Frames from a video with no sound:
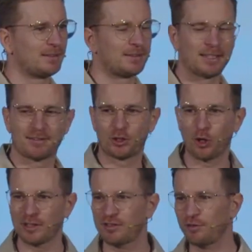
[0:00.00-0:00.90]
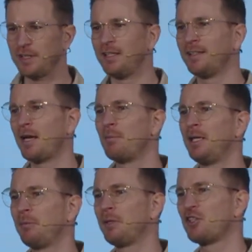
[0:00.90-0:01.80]
Dass Gottes Wille in deinem
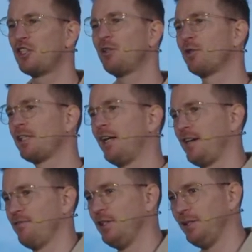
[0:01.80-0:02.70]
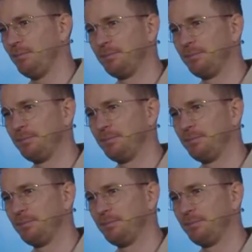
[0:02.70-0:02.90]
Leben geschieht oder dein Wille?